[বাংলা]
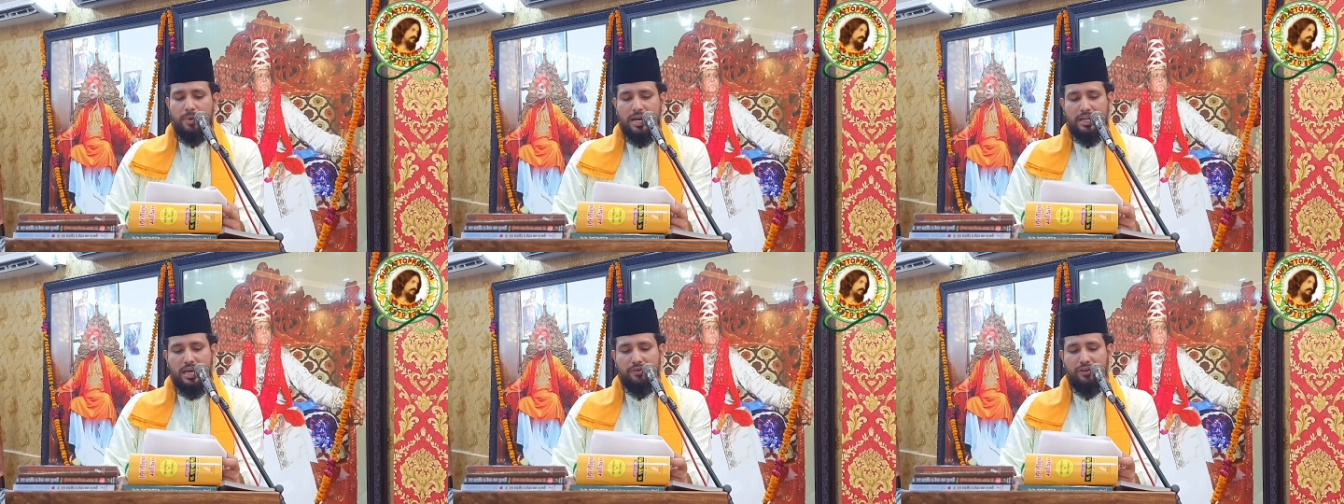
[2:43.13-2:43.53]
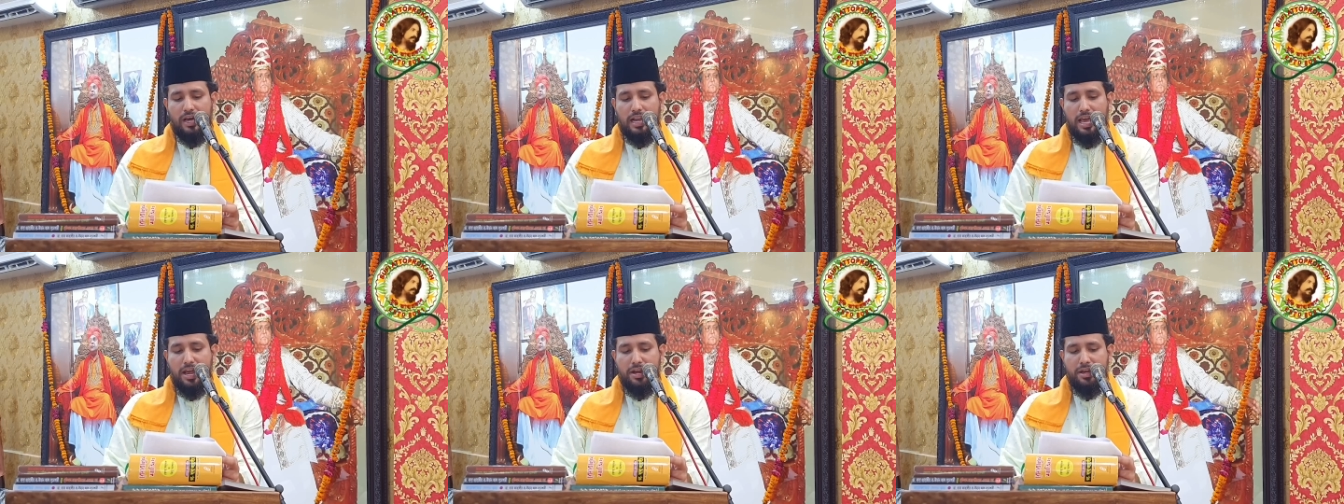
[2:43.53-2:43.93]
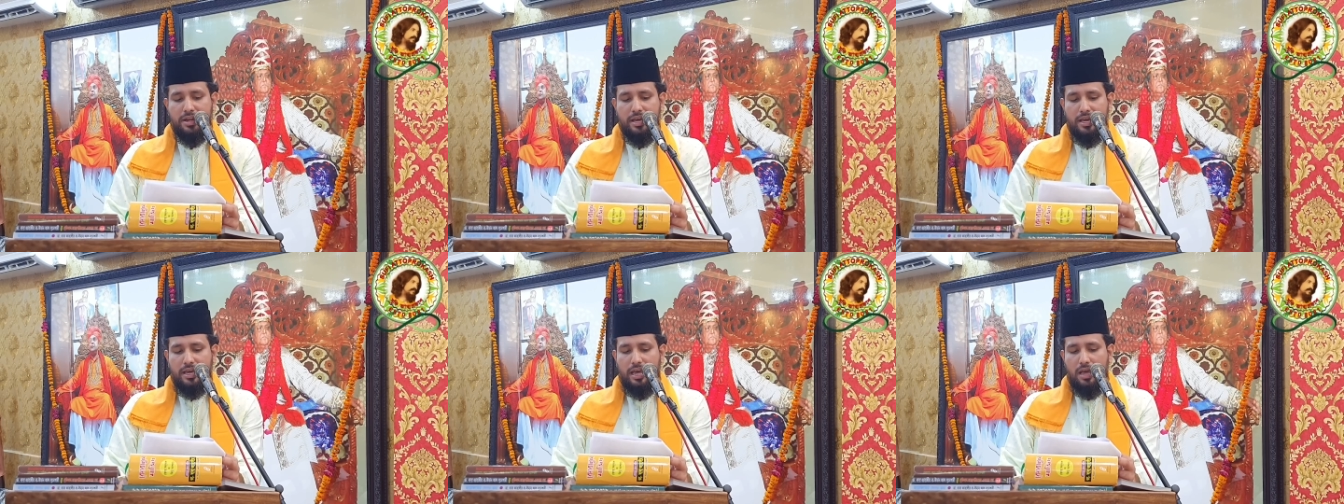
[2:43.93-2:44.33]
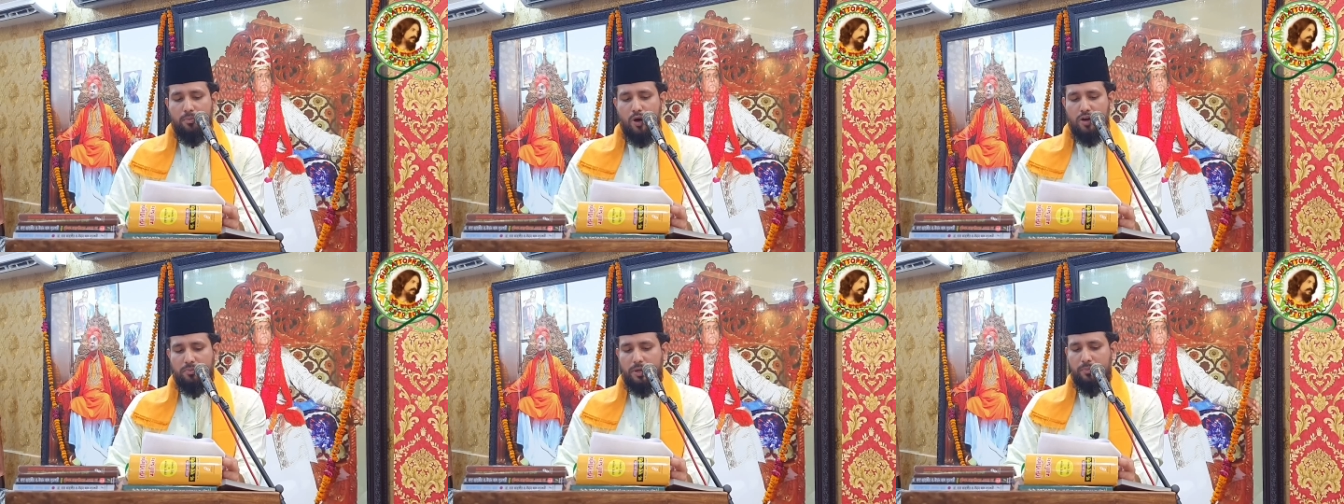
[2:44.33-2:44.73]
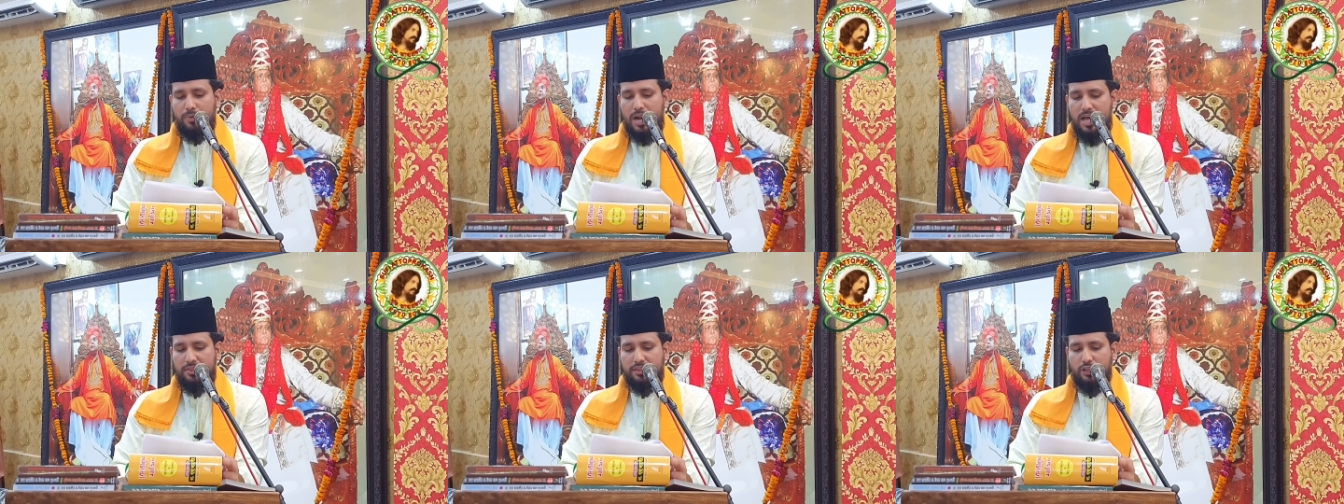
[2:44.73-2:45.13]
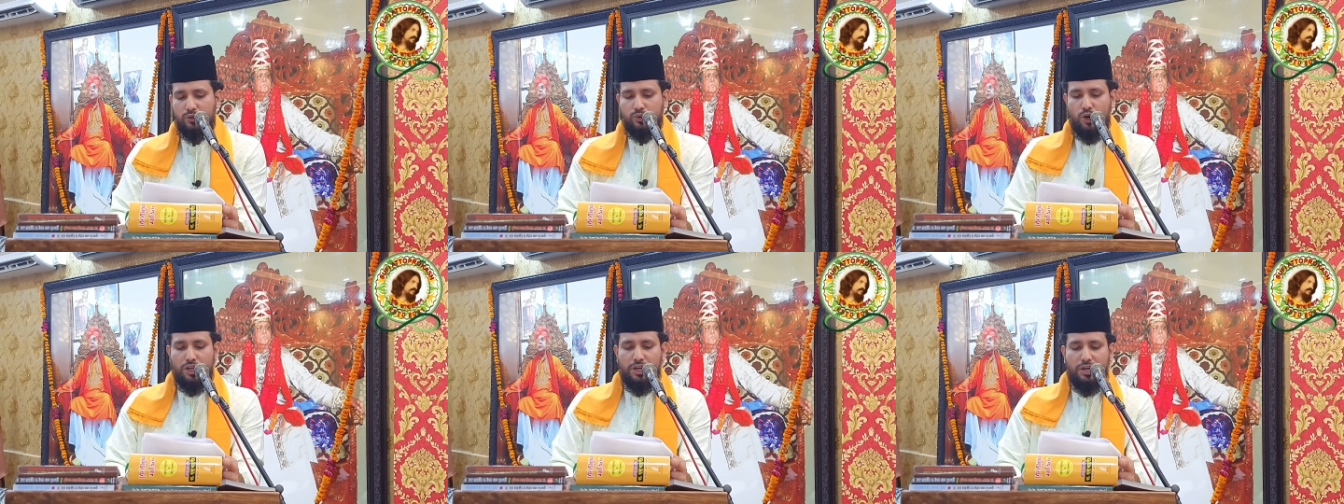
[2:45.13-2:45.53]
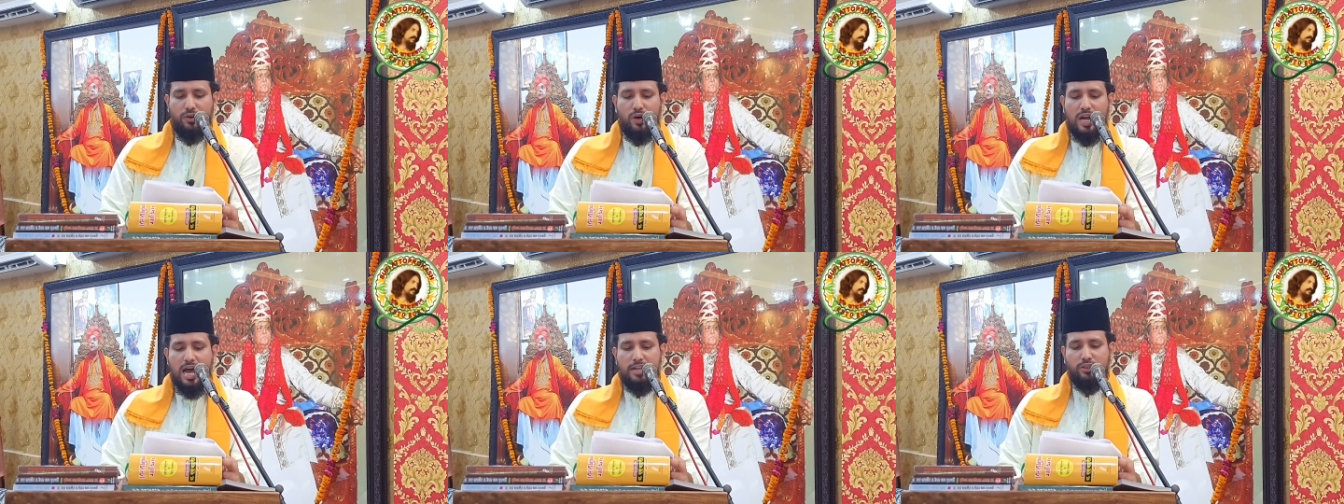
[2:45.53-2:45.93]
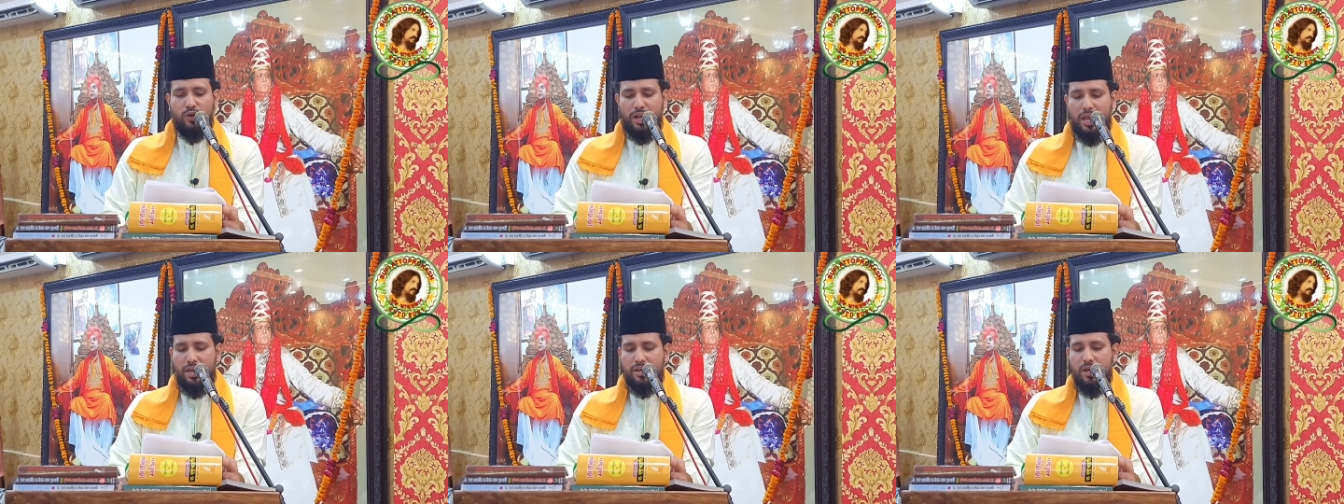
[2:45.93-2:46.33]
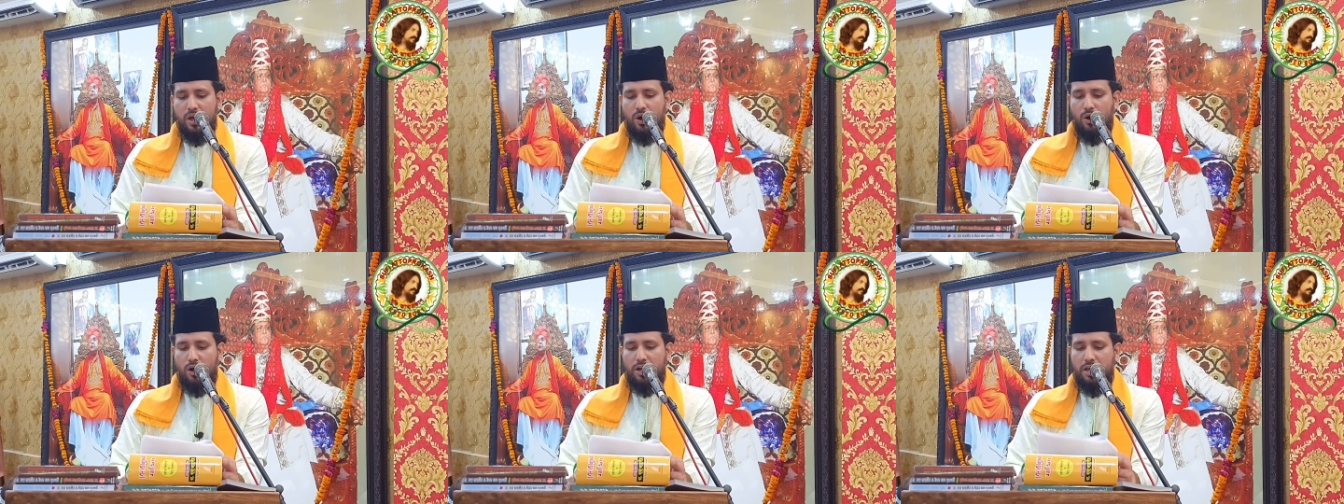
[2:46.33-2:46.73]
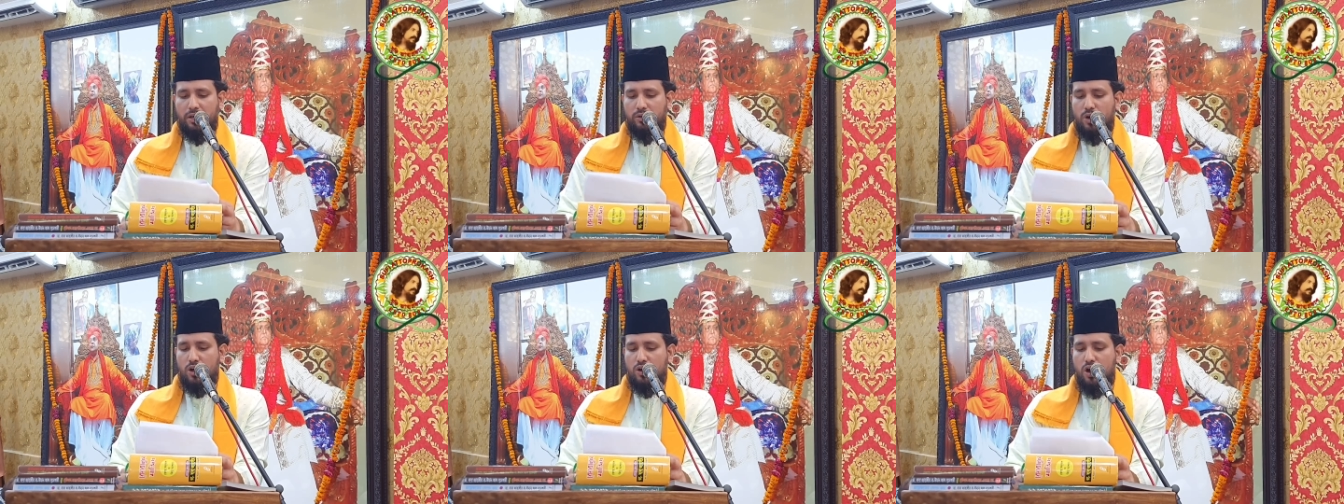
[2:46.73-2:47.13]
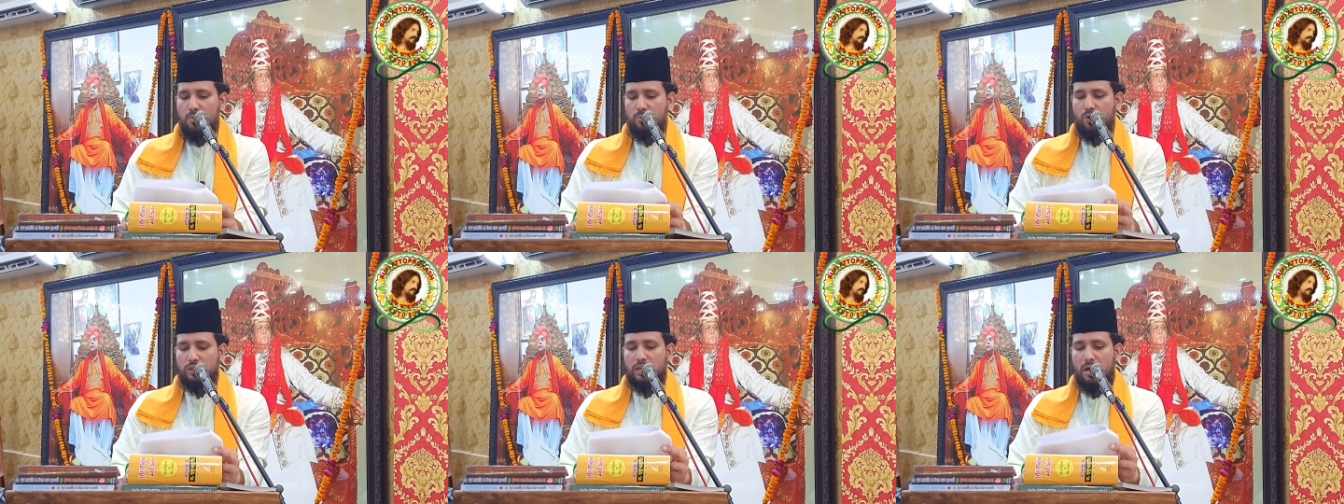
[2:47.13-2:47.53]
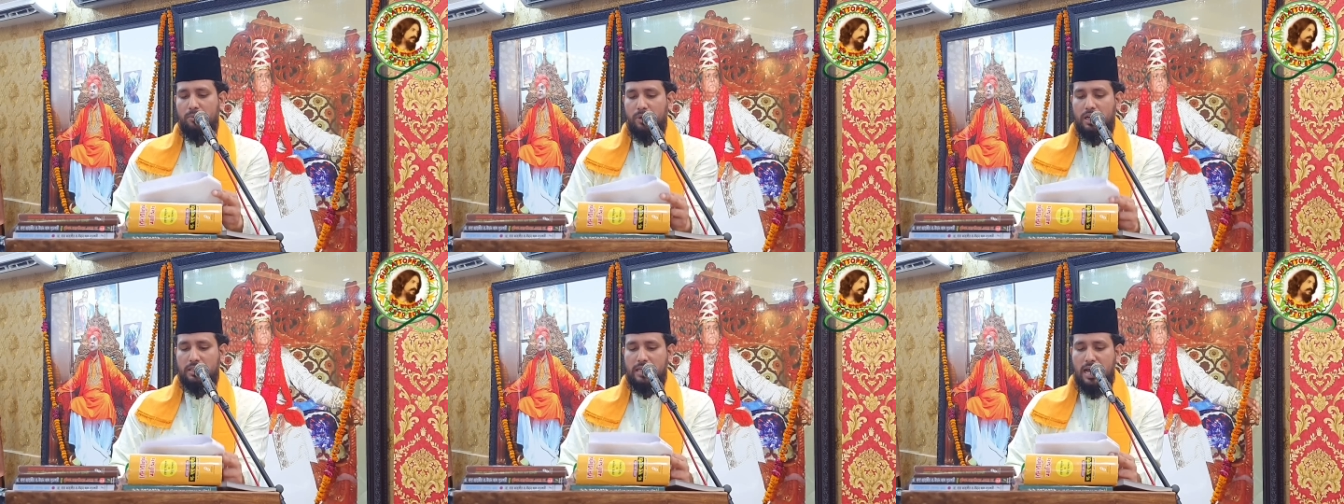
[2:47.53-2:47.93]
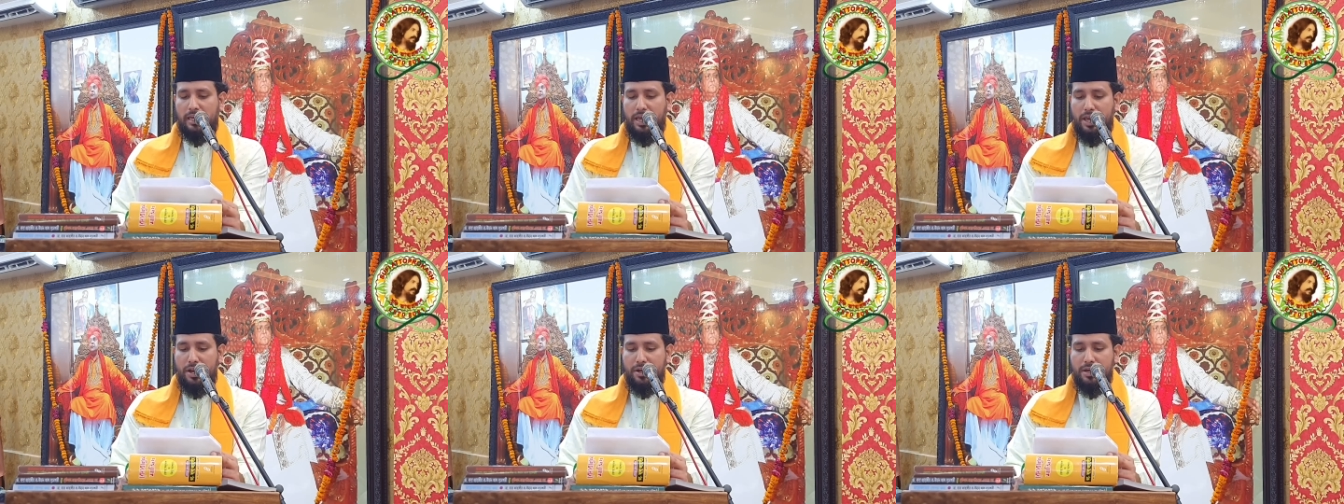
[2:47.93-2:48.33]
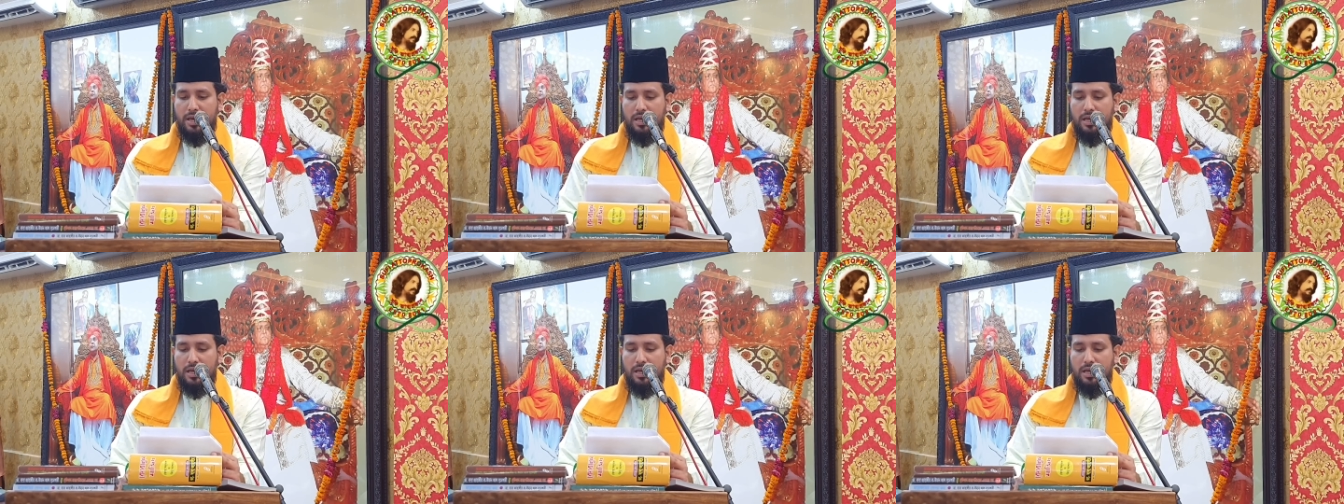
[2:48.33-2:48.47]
বানিয়ে ফেলেন এবং বিভ্রান্তি তৈরি করার তরে অনেক রকম কথা বলে থাকেন